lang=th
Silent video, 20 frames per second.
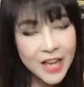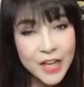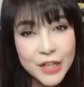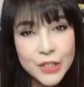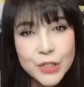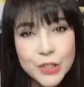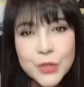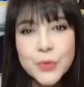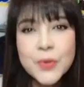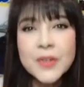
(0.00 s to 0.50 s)

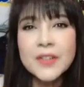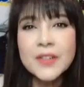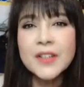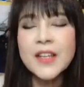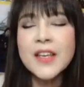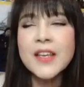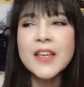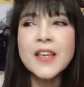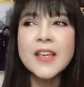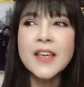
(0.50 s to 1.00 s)
ช่วง
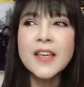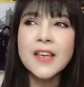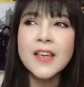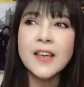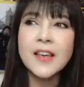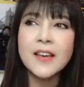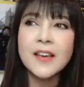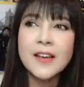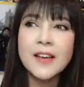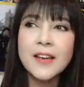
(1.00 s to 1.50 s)
ที่
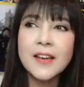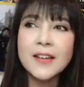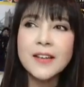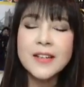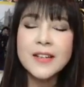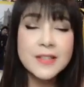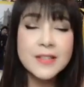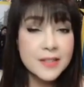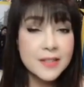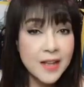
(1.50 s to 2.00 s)

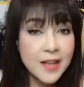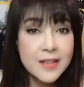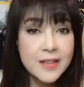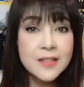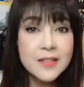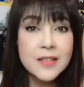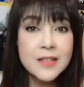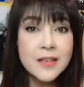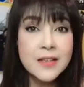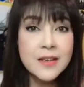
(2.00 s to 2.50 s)

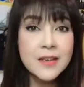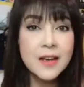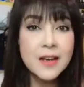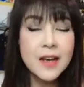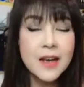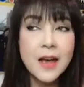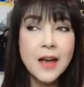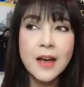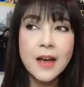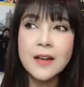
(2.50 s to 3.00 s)
distancing อะ
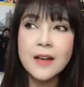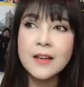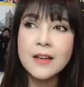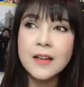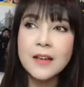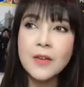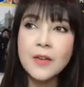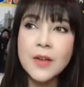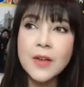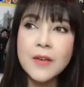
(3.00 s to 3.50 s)
คะ่ะ
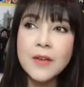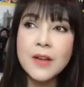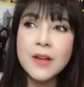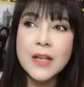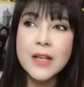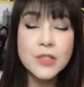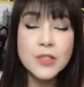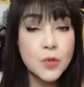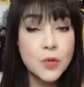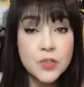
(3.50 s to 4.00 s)
เขาเรียกว่าอะไร
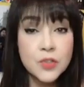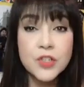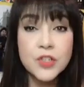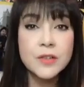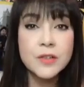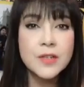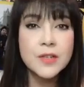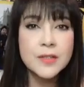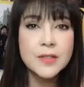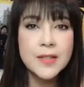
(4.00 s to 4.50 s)
social
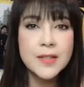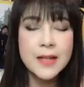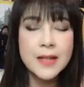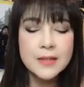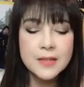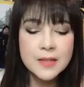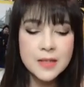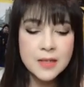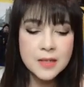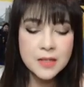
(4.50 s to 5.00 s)

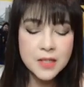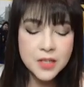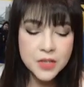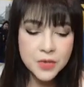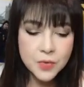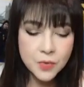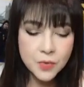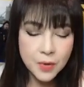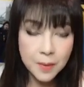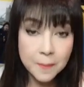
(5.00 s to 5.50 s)
distancing ที่อ
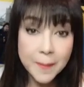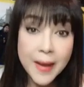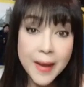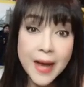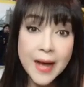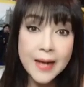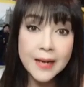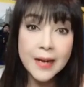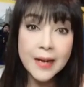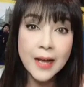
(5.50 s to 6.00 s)
ยู่กับบ้า
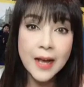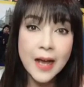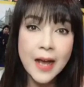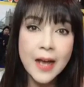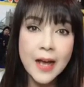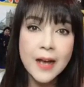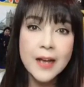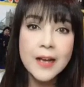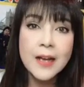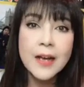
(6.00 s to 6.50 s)
นนะคะ
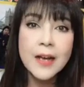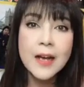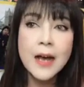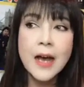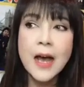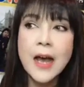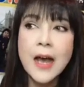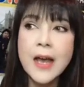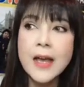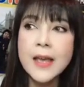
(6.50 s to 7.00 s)

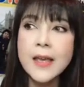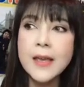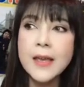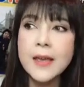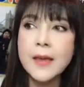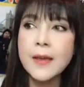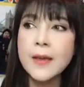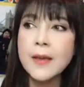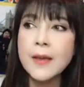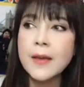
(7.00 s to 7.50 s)
ให้
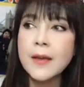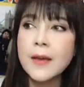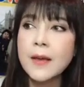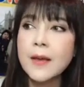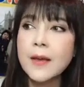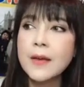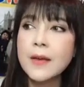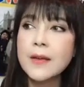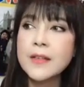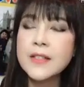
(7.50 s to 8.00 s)

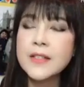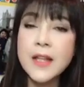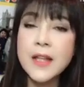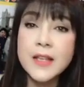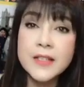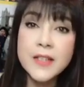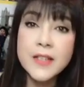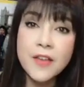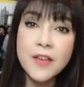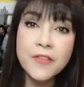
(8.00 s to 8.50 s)
stay
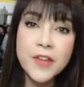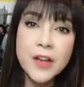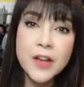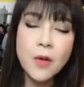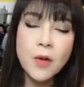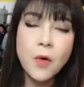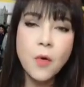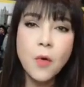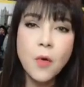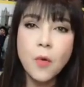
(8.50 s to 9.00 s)
safe at
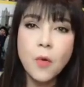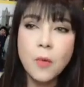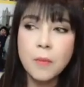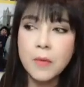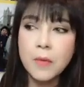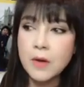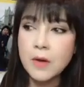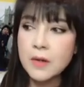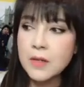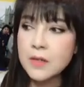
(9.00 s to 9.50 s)
home
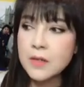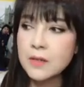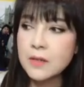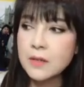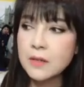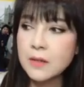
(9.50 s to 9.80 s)
ก็คือ